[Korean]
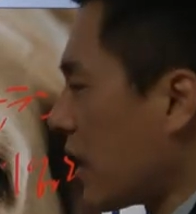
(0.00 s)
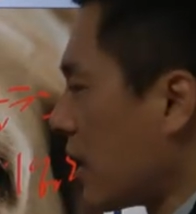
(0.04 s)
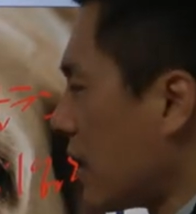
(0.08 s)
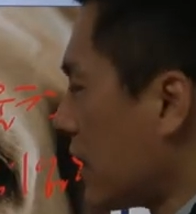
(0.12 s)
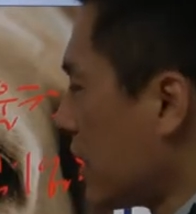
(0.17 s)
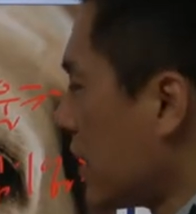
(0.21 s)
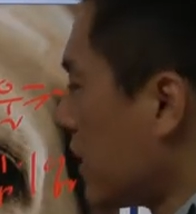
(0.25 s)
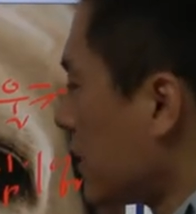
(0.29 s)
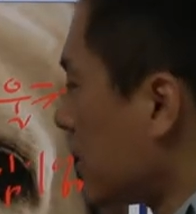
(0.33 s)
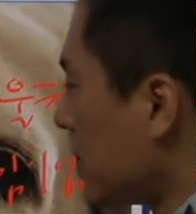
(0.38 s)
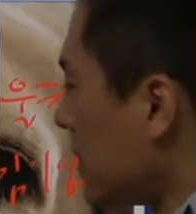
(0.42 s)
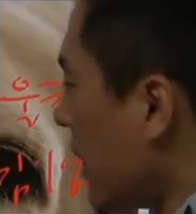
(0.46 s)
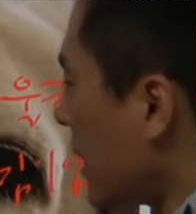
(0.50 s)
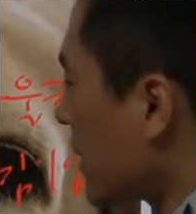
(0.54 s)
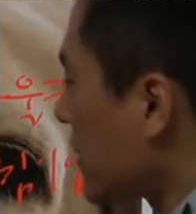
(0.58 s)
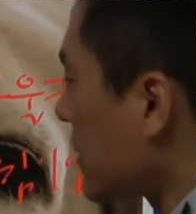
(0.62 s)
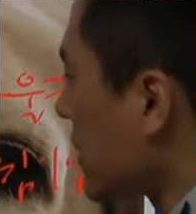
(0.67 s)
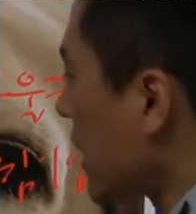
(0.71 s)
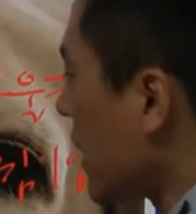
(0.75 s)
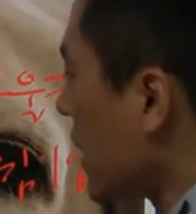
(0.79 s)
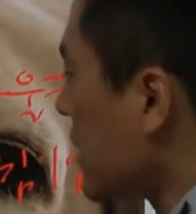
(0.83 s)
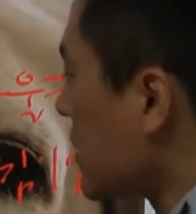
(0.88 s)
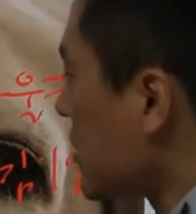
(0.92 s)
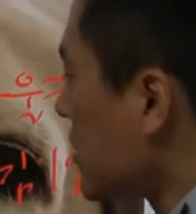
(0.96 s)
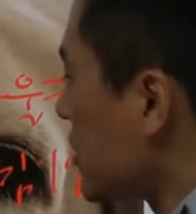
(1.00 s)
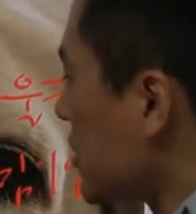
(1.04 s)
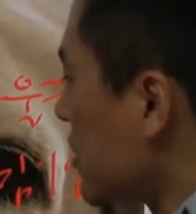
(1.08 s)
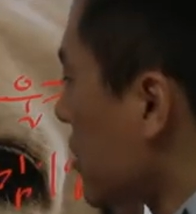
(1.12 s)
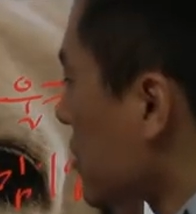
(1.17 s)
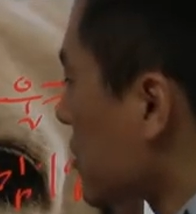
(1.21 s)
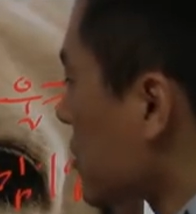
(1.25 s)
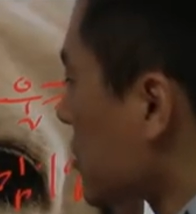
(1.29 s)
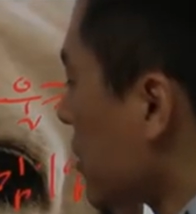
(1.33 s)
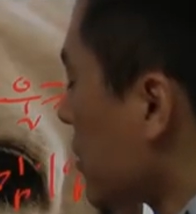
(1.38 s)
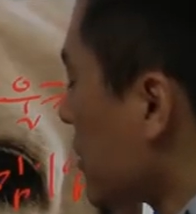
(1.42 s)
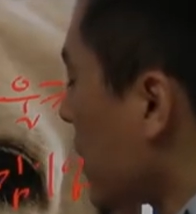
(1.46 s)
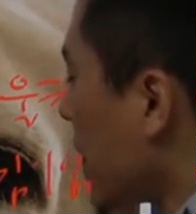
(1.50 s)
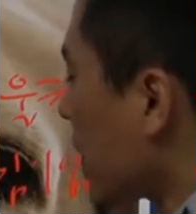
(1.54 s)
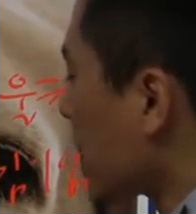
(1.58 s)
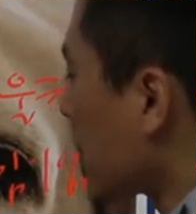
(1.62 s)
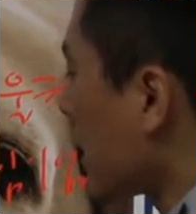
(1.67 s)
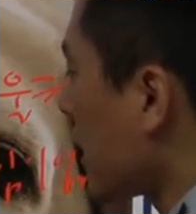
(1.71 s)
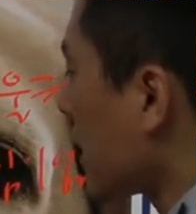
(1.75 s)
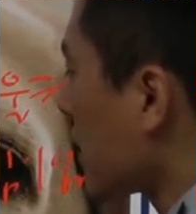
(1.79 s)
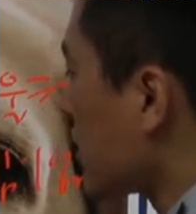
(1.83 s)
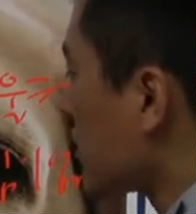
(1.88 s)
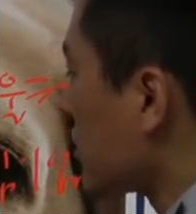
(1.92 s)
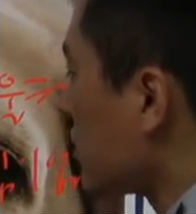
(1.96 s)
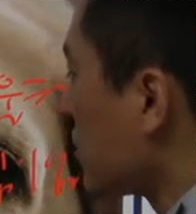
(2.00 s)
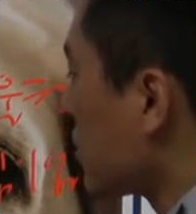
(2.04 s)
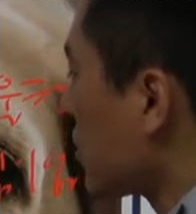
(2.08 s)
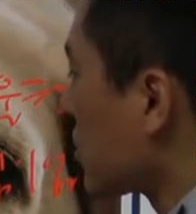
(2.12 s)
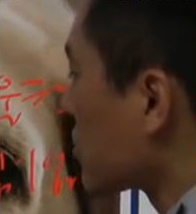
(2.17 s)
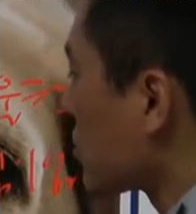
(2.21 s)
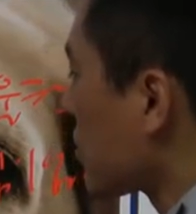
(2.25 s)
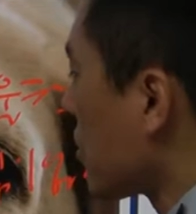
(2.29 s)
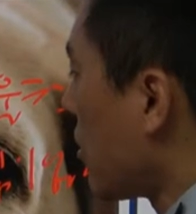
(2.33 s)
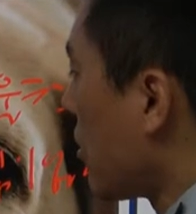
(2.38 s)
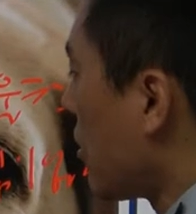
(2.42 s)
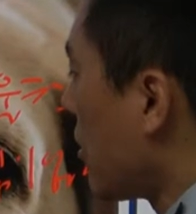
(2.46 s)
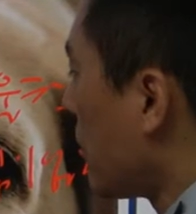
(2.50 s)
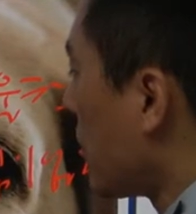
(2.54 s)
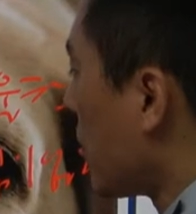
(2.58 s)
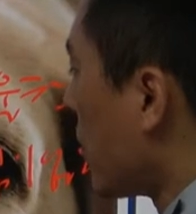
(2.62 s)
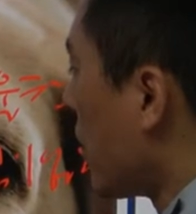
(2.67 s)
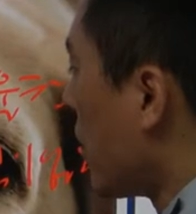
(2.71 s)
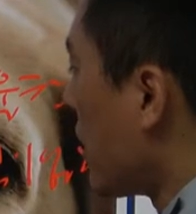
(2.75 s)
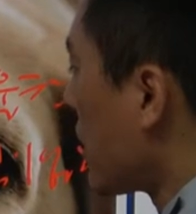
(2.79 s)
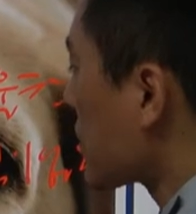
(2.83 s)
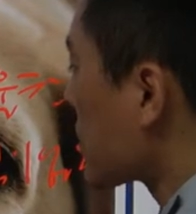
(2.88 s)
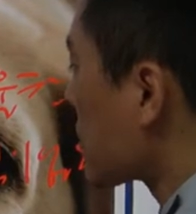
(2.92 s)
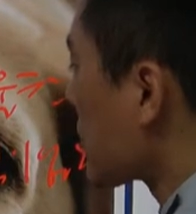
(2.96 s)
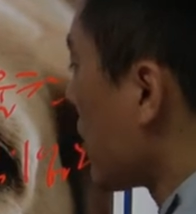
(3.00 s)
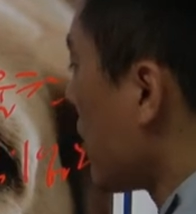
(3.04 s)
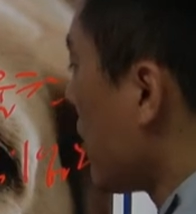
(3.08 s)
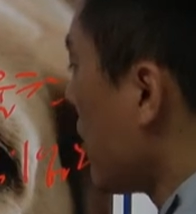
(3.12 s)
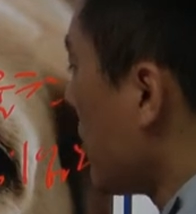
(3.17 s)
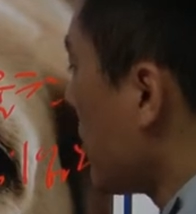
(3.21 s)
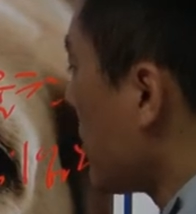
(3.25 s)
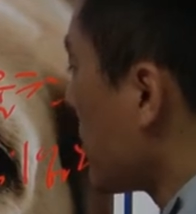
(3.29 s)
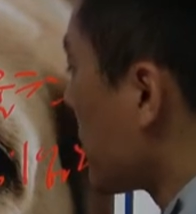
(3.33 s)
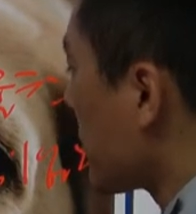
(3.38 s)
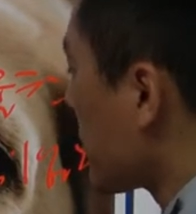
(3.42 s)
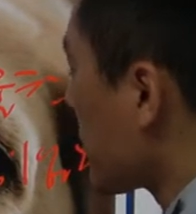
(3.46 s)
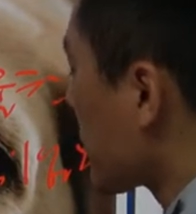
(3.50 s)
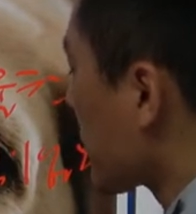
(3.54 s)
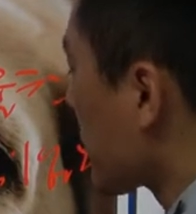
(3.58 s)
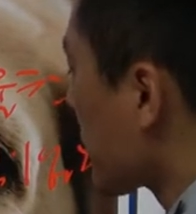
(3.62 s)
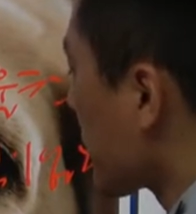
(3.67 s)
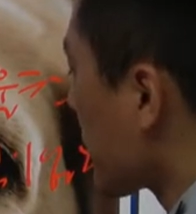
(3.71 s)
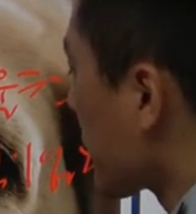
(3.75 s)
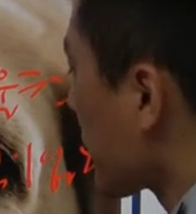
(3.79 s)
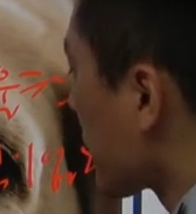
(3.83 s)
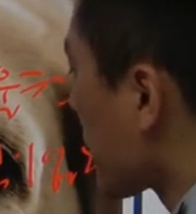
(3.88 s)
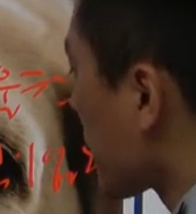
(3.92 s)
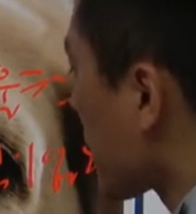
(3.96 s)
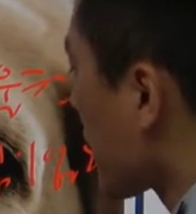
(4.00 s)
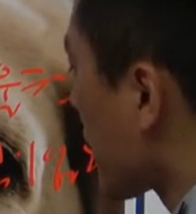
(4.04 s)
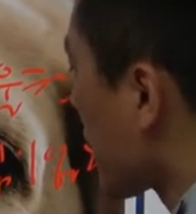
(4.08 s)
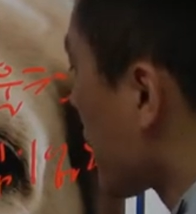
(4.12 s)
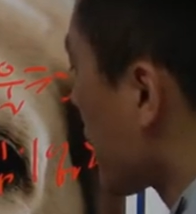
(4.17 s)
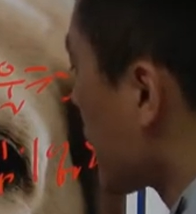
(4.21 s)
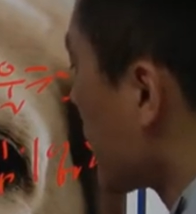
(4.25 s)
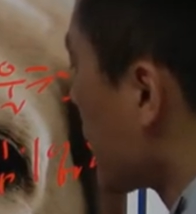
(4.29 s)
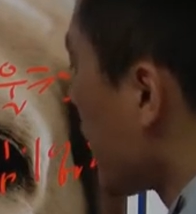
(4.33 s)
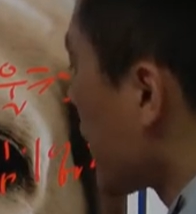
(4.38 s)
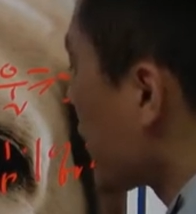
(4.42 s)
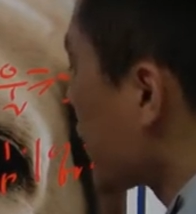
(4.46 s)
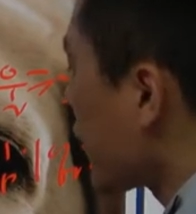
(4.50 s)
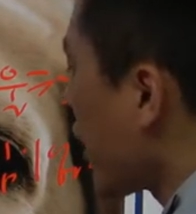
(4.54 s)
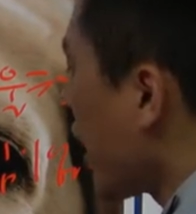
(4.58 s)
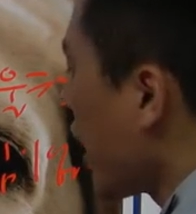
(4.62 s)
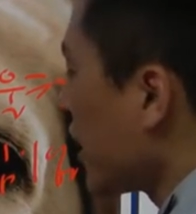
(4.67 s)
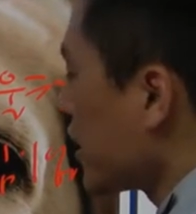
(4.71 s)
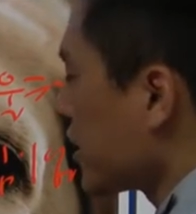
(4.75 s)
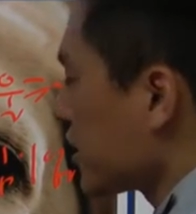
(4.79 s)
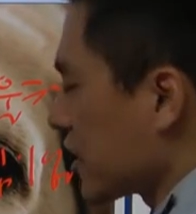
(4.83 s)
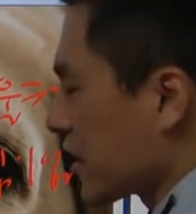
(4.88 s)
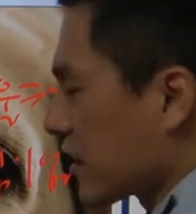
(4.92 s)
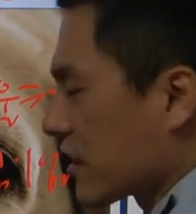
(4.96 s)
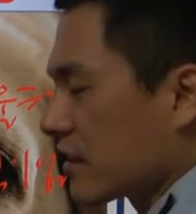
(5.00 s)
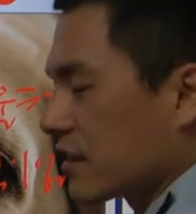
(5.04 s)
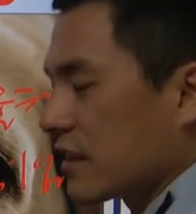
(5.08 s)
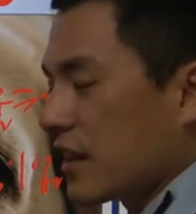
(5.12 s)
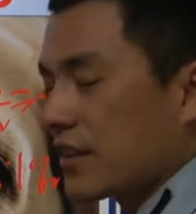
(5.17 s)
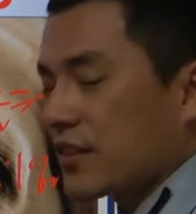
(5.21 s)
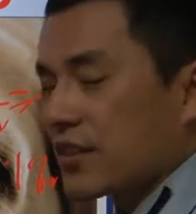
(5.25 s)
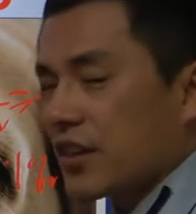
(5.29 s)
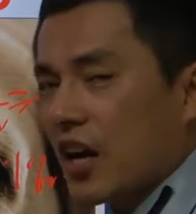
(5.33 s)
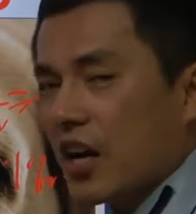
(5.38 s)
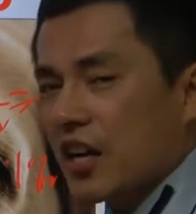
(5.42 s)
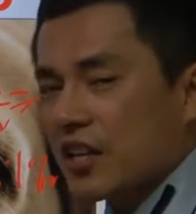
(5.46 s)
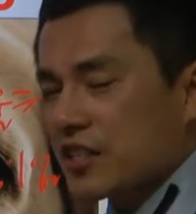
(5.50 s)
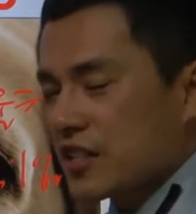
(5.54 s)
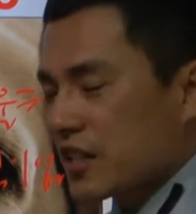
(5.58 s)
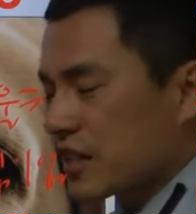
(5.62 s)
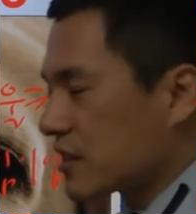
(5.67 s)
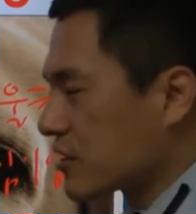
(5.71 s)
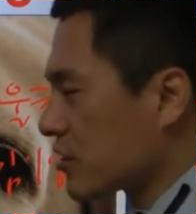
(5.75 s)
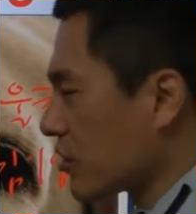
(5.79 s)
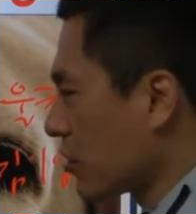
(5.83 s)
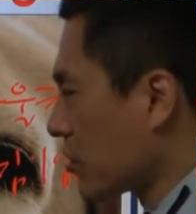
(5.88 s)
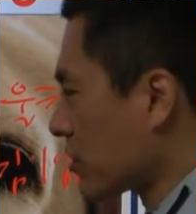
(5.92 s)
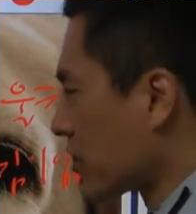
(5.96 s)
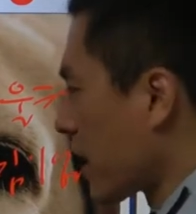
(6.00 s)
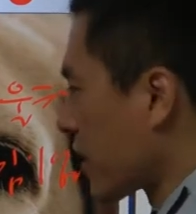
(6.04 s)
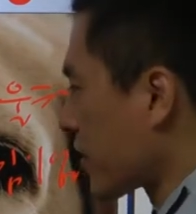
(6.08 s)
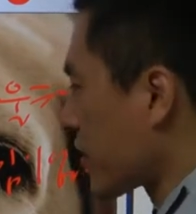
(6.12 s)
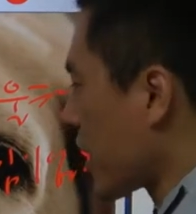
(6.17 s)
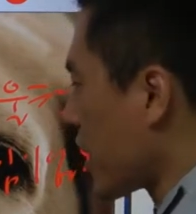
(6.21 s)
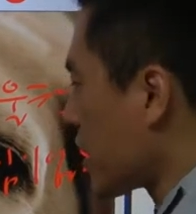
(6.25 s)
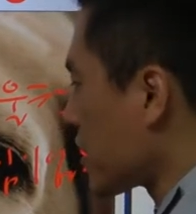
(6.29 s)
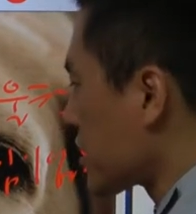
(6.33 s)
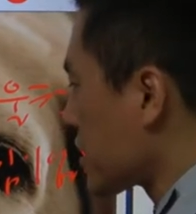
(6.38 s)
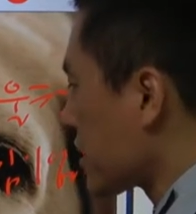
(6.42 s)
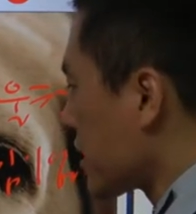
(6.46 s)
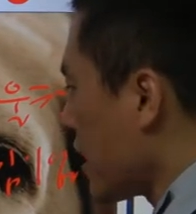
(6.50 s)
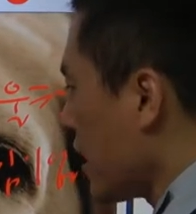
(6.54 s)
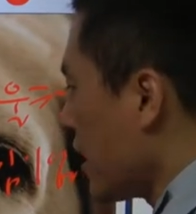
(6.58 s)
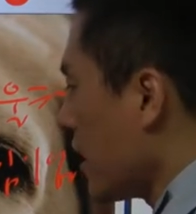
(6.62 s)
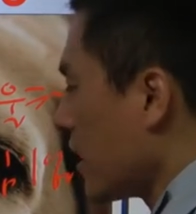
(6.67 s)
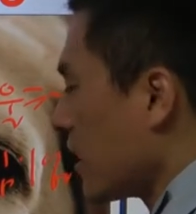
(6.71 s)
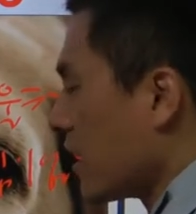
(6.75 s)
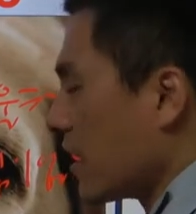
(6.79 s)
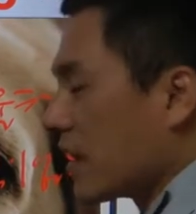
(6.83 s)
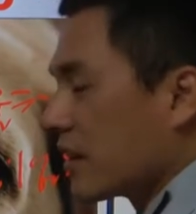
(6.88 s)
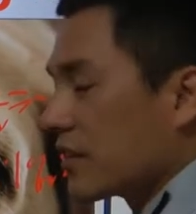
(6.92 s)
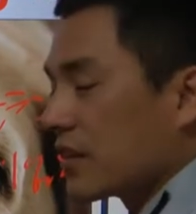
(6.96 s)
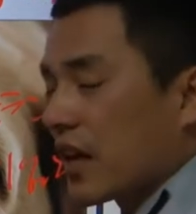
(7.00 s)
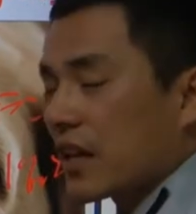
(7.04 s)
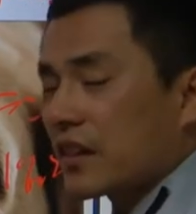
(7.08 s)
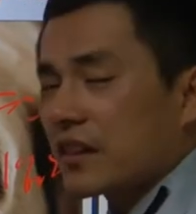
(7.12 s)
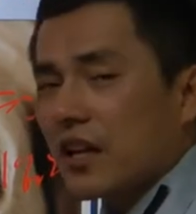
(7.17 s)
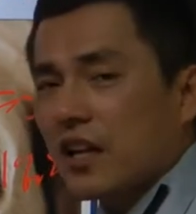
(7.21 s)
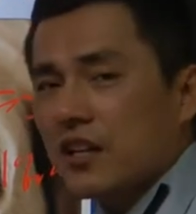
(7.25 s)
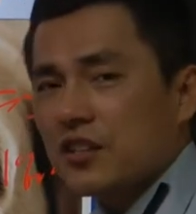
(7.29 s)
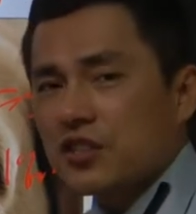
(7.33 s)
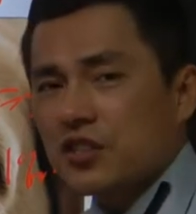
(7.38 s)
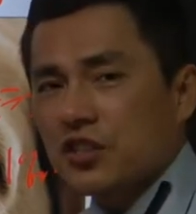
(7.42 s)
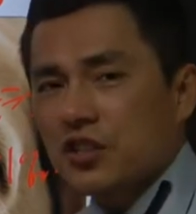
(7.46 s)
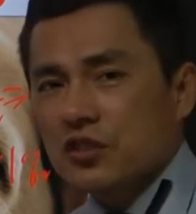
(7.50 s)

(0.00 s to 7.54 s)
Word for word: 딸. 내 딸 지겼어. 내 딸을 지겨서 뭐 했어? 내 딸 직. 내 딸 직이죠. 내 딸 직이야. 내 딸